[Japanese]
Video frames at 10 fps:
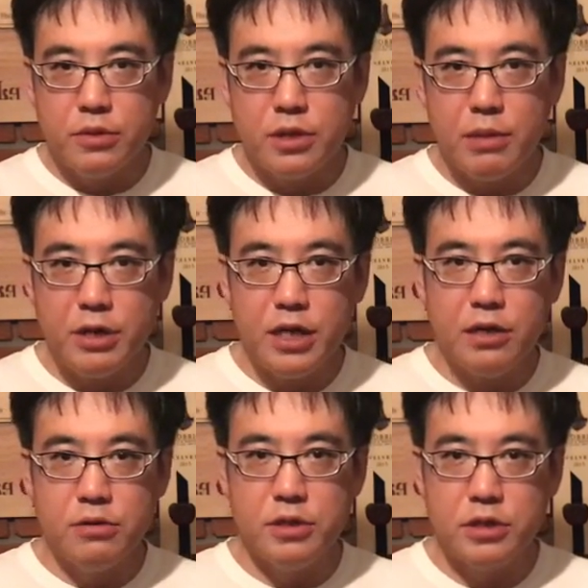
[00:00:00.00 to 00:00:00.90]
たまにあ
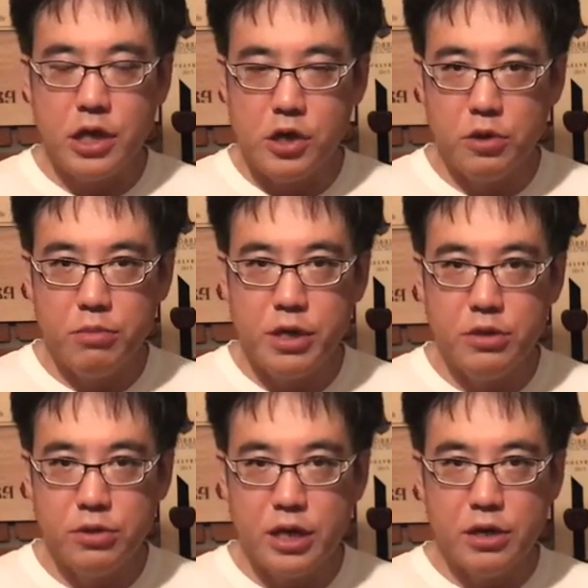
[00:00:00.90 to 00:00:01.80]
るんですけれど迷
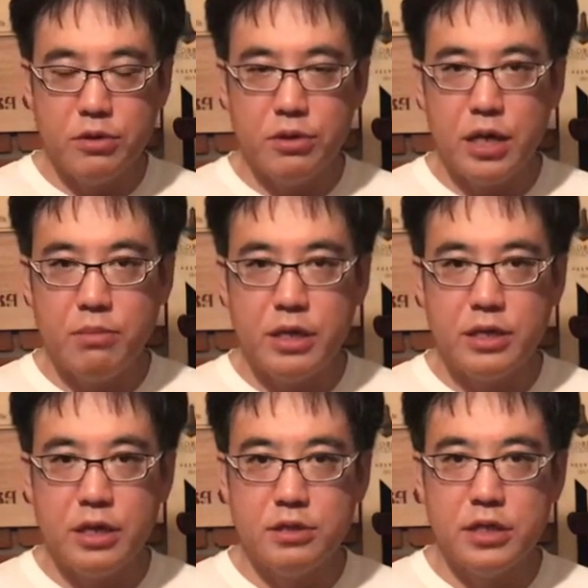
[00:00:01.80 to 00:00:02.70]
路にあるような
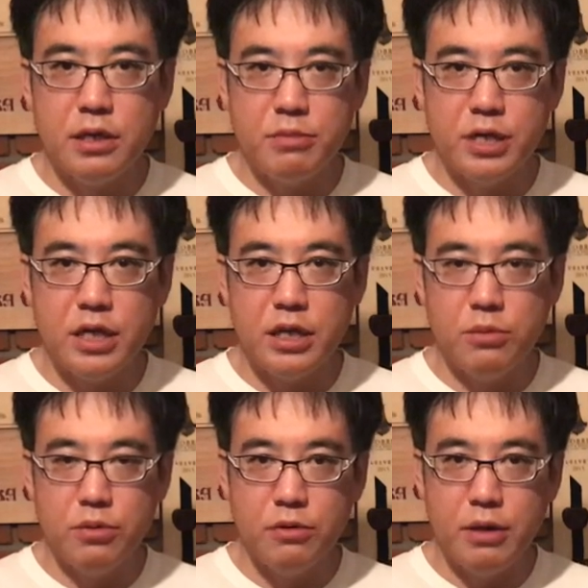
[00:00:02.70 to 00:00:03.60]
甘ったるさみたいな
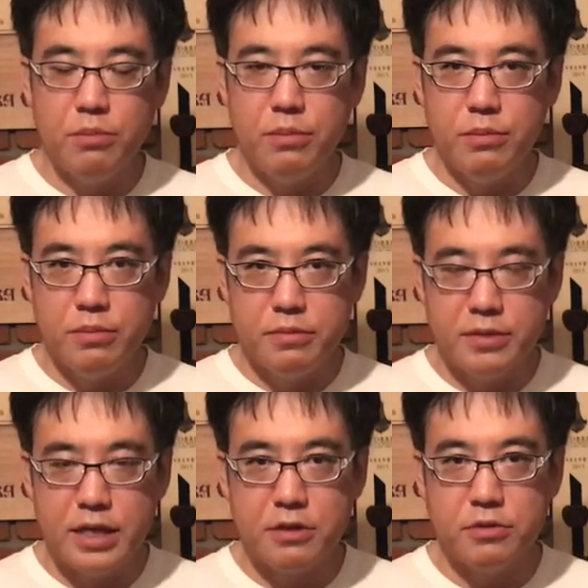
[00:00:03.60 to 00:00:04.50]
ものは
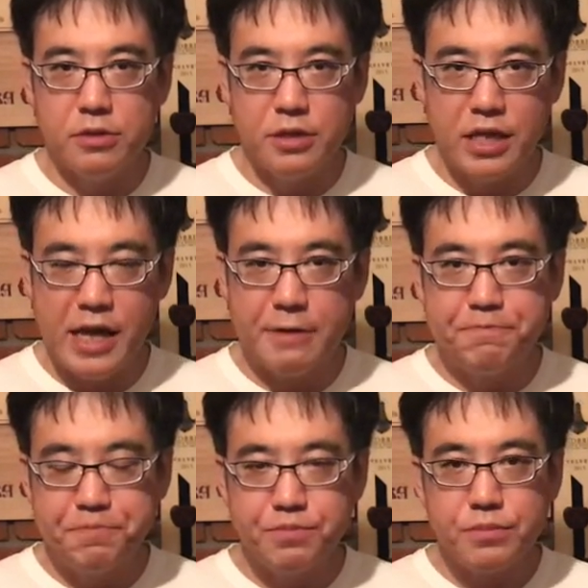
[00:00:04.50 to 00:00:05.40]
なくっ
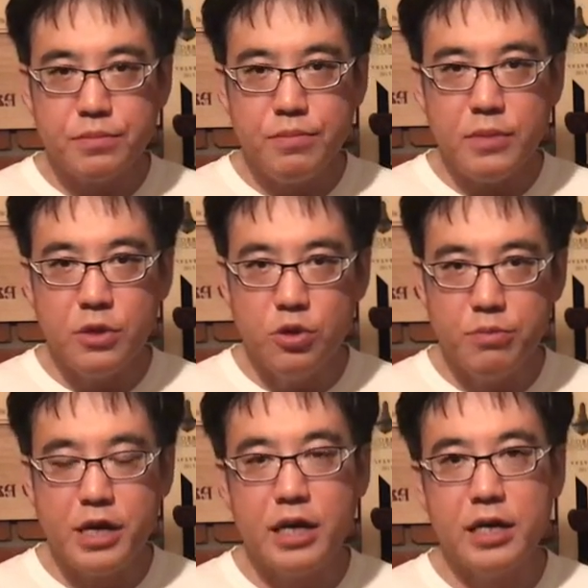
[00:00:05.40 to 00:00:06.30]
て
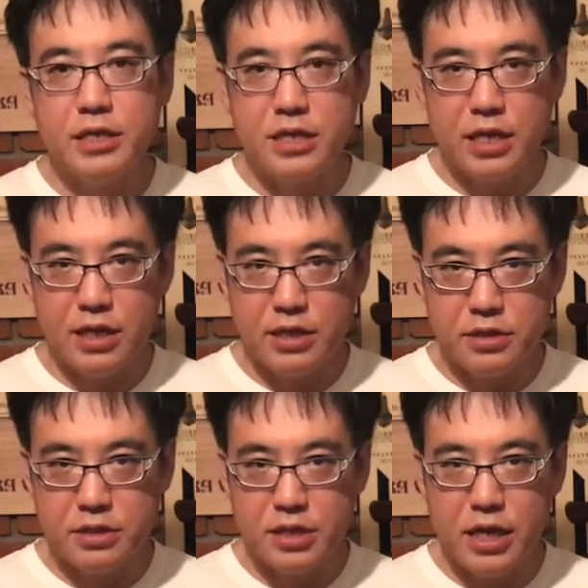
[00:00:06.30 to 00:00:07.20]
伸びやかな酸が
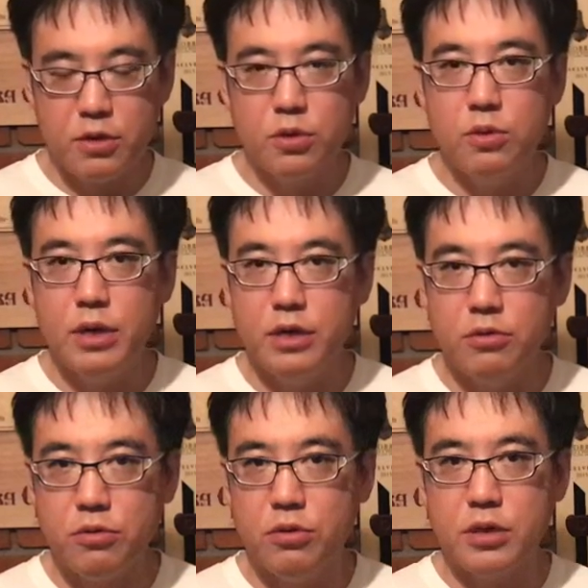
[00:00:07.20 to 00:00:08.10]
ですねこのワイン
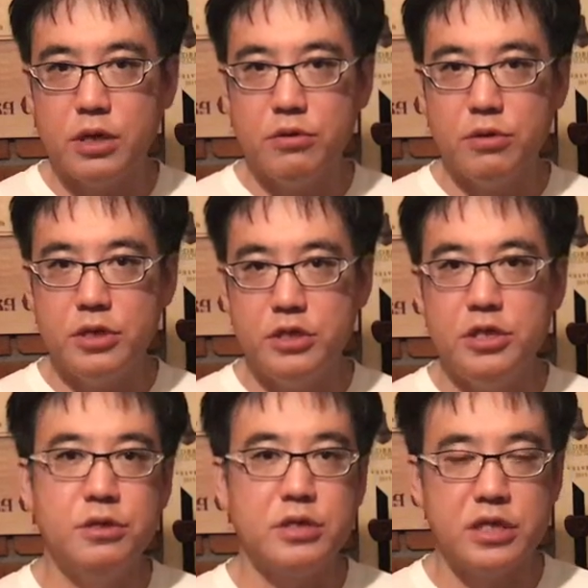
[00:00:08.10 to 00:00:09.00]
の骨格をき
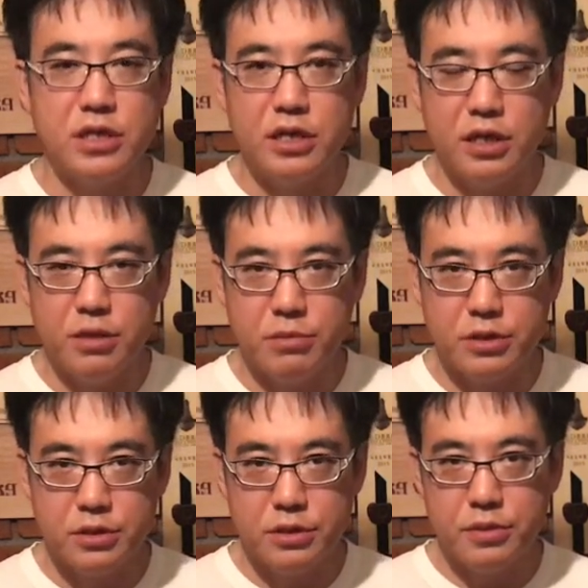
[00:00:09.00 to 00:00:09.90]
ちんと支えていま
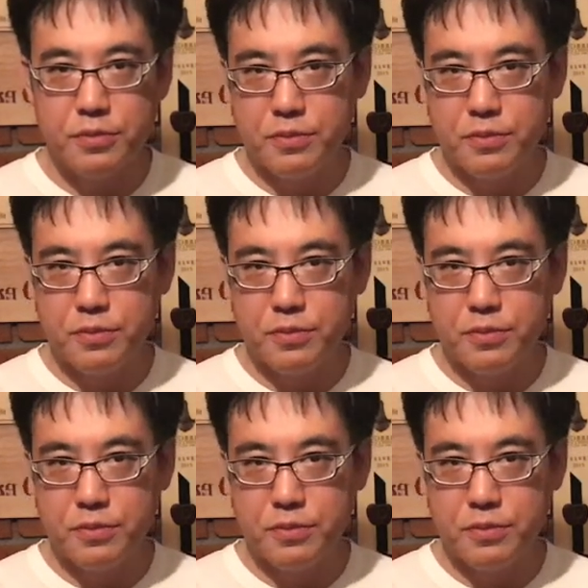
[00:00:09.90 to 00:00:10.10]
す